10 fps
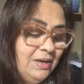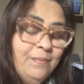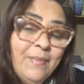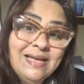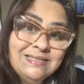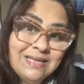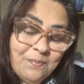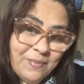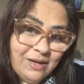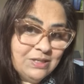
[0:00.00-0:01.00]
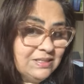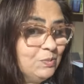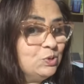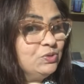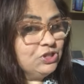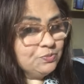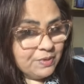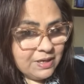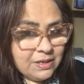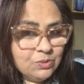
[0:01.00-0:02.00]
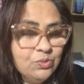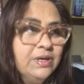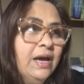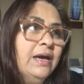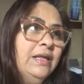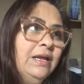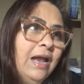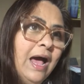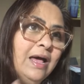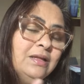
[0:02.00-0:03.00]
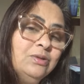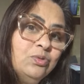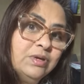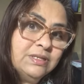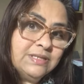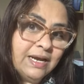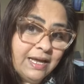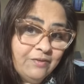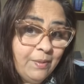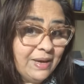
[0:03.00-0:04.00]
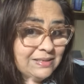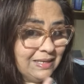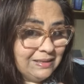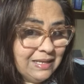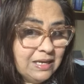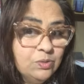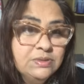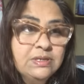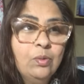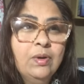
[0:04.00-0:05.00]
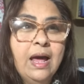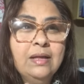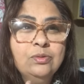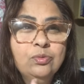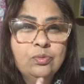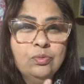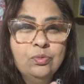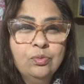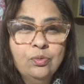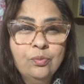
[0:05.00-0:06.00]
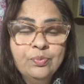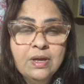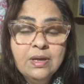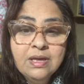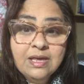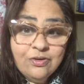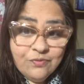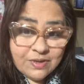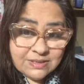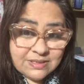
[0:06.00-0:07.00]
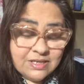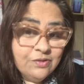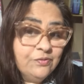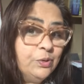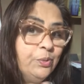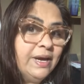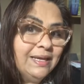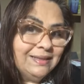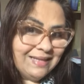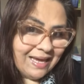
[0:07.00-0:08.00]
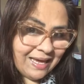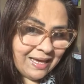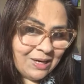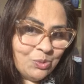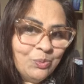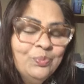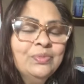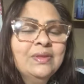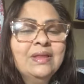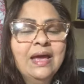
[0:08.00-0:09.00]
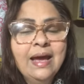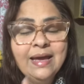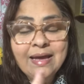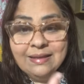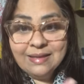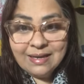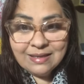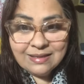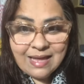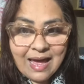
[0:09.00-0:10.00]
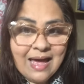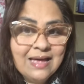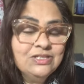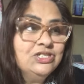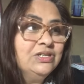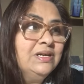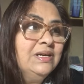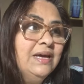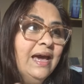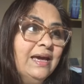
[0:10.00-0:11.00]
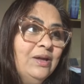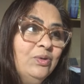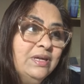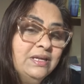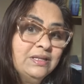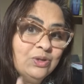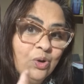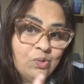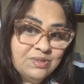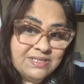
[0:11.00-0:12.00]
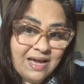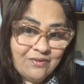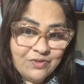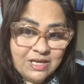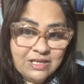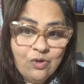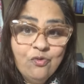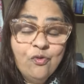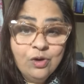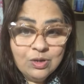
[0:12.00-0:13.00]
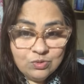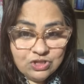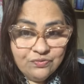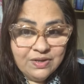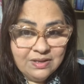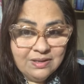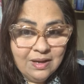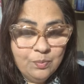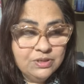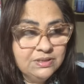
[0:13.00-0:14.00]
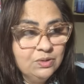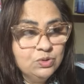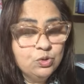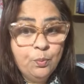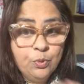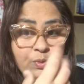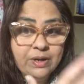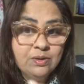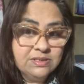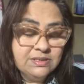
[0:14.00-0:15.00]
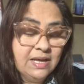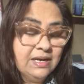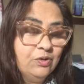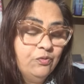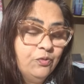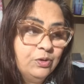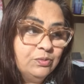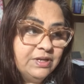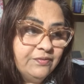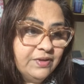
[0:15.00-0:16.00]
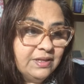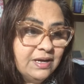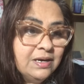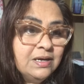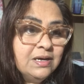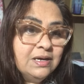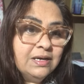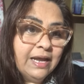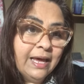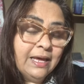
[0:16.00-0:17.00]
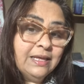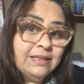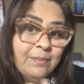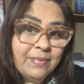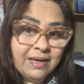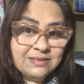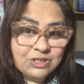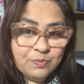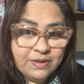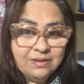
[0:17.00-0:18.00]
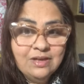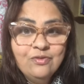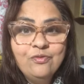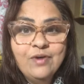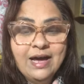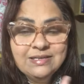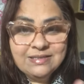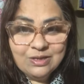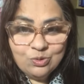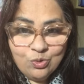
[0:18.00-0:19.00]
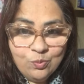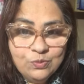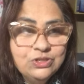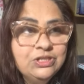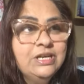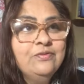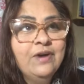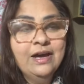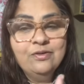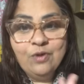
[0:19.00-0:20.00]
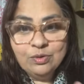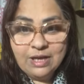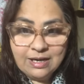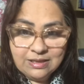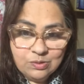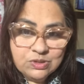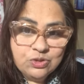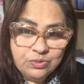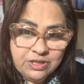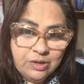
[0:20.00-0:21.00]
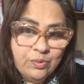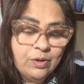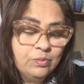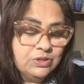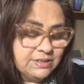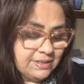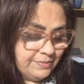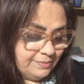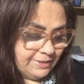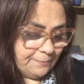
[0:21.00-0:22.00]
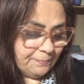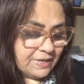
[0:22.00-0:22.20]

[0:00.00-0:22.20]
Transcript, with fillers: Mas também nós temos o espírito, que é aquele lado que se eleva mais a Deus, ao lado invisível, eterno, né? eternidade. É aquilo que trouxe a vida, o fôlego de vida, pois Deus soprou em nossas narinas o fôlego de vida. Né? E também esse espírito ele vai sair do corpo um dia e vai voltar a Deus que o deu, é como diz a Bíblia.